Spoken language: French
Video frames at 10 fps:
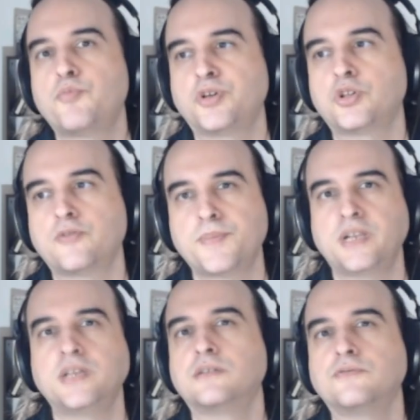points dont on va
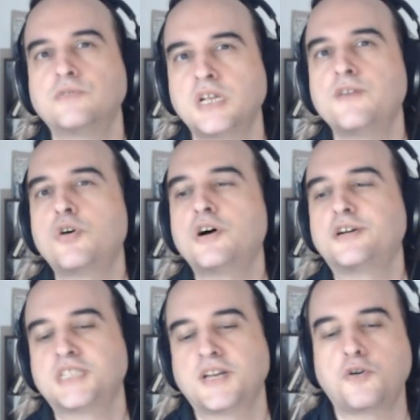parler. Vous allez voir,
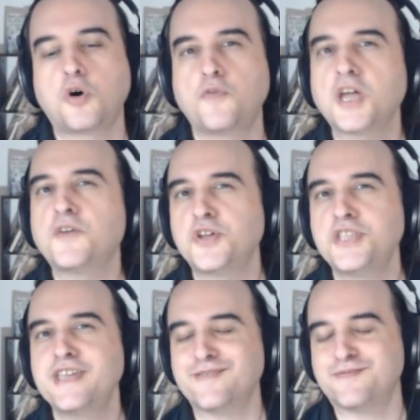euh, ça, on va y revenir.